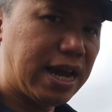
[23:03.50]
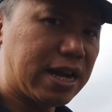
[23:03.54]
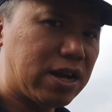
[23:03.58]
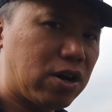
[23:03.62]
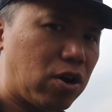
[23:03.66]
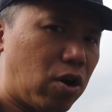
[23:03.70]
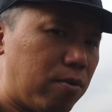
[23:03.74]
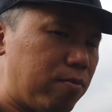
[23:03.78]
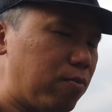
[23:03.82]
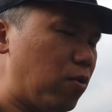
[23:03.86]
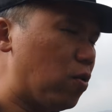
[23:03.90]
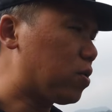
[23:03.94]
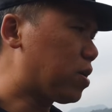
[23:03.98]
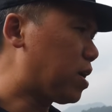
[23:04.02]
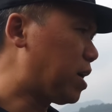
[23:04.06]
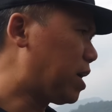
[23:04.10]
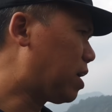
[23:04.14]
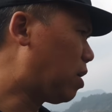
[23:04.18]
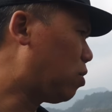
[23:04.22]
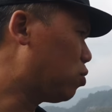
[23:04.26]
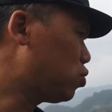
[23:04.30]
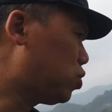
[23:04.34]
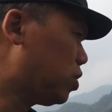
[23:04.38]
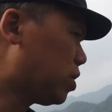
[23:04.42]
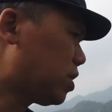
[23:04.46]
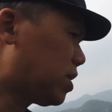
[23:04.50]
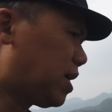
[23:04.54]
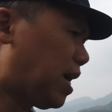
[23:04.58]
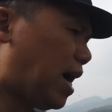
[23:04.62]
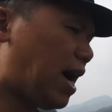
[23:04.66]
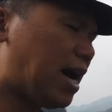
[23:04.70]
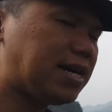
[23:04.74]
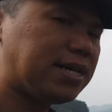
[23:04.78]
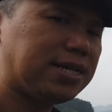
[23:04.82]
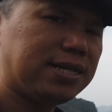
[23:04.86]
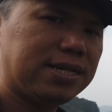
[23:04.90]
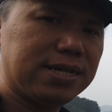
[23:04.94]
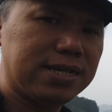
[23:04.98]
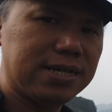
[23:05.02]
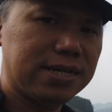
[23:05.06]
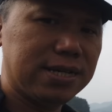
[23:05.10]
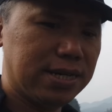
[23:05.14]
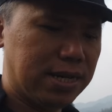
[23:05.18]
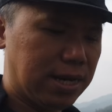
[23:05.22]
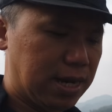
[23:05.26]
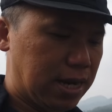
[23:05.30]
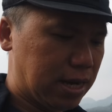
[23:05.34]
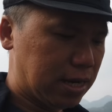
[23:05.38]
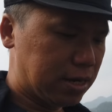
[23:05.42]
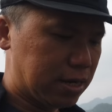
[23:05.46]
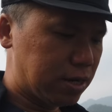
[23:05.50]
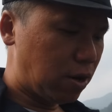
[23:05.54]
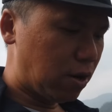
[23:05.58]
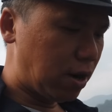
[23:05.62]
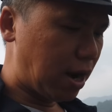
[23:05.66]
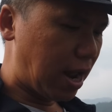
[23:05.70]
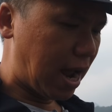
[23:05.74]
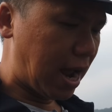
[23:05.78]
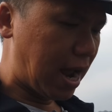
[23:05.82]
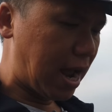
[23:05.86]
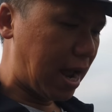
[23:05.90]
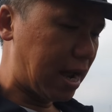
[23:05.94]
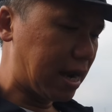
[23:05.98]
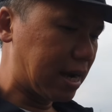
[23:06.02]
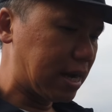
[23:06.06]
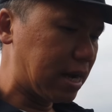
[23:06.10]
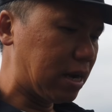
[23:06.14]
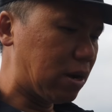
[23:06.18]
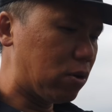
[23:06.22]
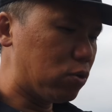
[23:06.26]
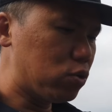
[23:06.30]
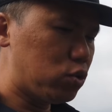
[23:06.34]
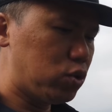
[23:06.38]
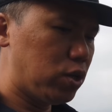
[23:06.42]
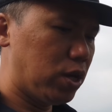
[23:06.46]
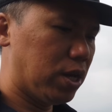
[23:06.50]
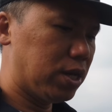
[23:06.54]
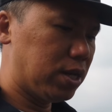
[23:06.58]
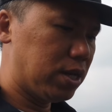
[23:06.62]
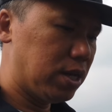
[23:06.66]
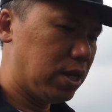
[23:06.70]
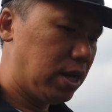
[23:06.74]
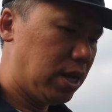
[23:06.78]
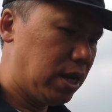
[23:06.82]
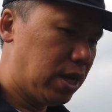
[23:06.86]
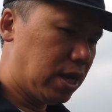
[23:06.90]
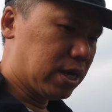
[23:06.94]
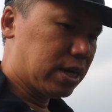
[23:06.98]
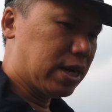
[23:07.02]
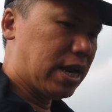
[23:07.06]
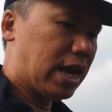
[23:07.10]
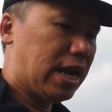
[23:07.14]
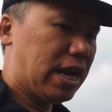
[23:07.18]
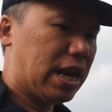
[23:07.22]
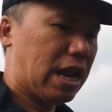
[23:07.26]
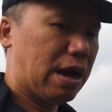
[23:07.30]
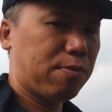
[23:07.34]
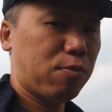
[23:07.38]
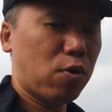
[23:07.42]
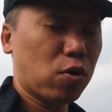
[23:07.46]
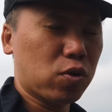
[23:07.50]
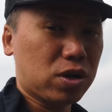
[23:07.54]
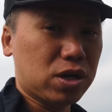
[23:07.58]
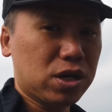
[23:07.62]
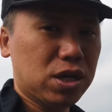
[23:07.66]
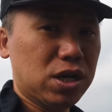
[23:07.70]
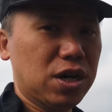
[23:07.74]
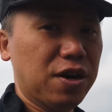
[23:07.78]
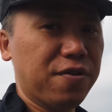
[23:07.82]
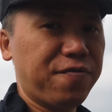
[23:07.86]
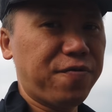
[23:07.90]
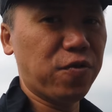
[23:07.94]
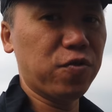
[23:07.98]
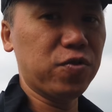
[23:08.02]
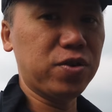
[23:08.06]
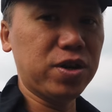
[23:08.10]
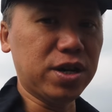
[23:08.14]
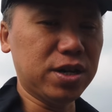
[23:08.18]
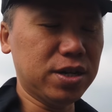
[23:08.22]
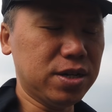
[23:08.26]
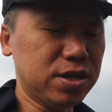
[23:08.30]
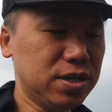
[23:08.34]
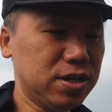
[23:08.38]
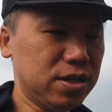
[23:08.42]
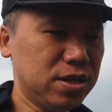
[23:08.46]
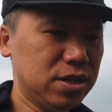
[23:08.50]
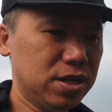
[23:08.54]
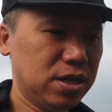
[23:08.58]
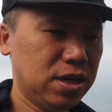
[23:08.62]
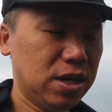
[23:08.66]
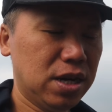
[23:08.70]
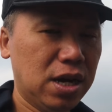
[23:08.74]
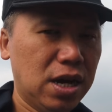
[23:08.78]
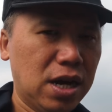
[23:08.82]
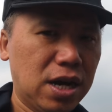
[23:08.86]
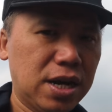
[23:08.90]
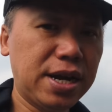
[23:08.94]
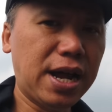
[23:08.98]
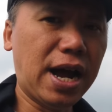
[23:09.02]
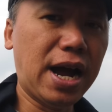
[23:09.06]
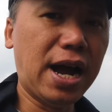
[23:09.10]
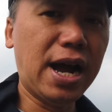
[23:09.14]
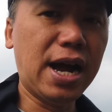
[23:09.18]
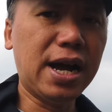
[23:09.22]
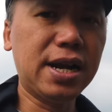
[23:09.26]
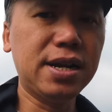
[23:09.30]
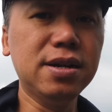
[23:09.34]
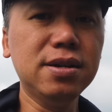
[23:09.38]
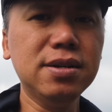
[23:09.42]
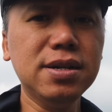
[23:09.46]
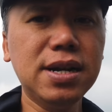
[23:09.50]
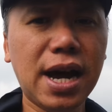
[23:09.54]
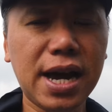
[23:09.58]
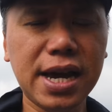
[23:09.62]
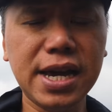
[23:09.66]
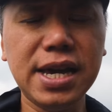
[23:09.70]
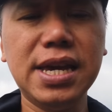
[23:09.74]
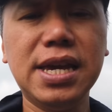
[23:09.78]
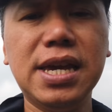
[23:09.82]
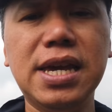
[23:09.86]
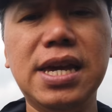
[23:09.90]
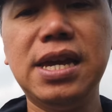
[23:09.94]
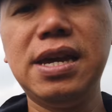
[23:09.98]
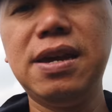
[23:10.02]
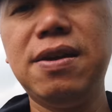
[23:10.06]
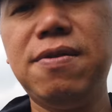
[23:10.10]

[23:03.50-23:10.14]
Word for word: thì lại có một cái câu chuyện khác đó là cái câu chuyện đây là một người phụ nữ đã đứng đây